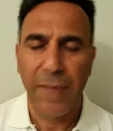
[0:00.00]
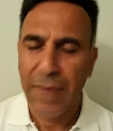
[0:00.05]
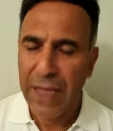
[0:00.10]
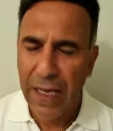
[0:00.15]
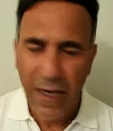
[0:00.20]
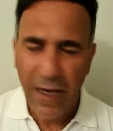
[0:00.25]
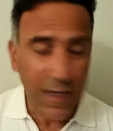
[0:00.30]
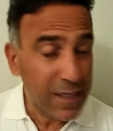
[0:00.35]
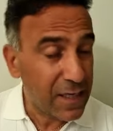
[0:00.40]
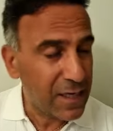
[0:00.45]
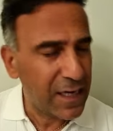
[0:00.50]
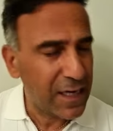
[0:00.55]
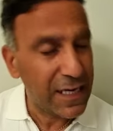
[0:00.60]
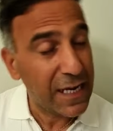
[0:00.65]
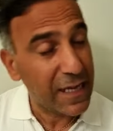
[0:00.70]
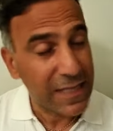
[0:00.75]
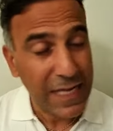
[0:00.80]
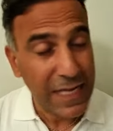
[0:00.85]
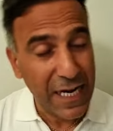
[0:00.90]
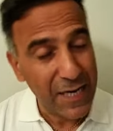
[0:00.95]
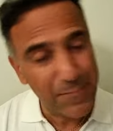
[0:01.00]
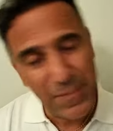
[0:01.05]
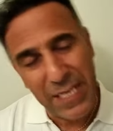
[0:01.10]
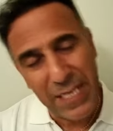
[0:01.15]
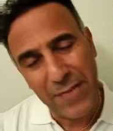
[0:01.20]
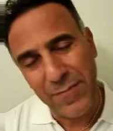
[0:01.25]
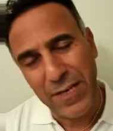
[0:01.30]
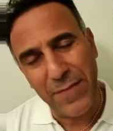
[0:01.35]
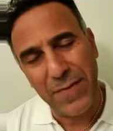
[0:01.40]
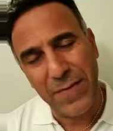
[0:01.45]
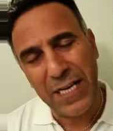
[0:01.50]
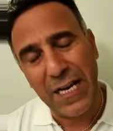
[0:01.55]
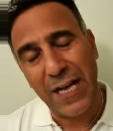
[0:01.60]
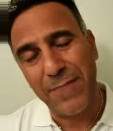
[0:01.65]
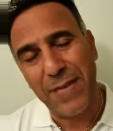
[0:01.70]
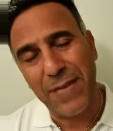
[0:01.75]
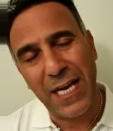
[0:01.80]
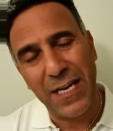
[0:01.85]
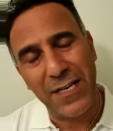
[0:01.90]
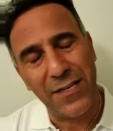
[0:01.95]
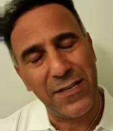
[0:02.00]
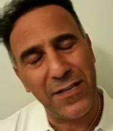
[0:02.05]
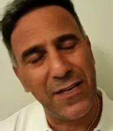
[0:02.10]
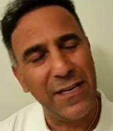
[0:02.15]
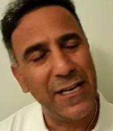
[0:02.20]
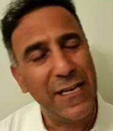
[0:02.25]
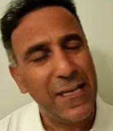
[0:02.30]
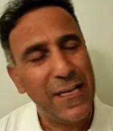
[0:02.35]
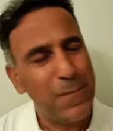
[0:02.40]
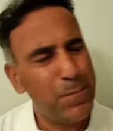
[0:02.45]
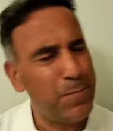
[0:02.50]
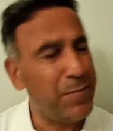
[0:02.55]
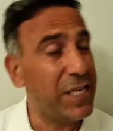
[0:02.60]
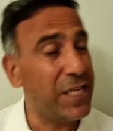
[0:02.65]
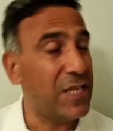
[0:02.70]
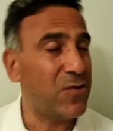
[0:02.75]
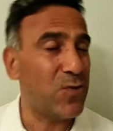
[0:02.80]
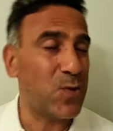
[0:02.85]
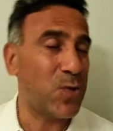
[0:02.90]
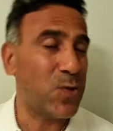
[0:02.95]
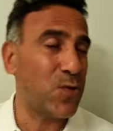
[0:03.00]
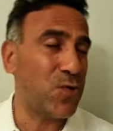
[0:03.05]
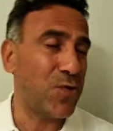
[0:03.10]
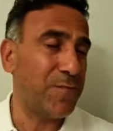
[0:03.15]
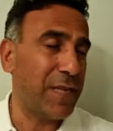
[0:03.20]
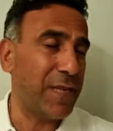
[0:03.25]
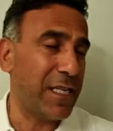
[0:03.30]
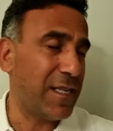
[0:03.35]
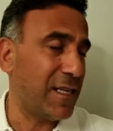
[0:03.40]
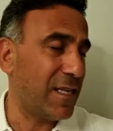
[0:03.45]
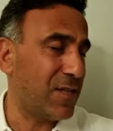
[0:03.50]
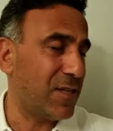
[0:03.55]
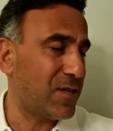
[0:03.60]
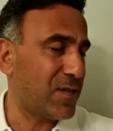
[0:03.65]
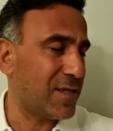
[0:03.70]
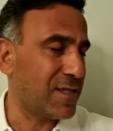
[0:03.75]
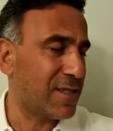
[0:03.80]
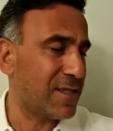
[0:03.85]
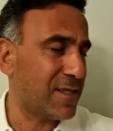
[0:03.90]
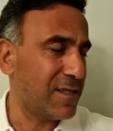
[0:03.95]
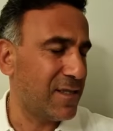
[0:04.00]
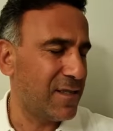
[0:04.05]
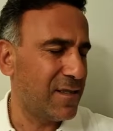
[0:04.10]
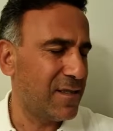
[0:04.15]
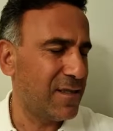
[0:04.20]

Hatırlayanlar benimle beraber 1100. metreye çıksın.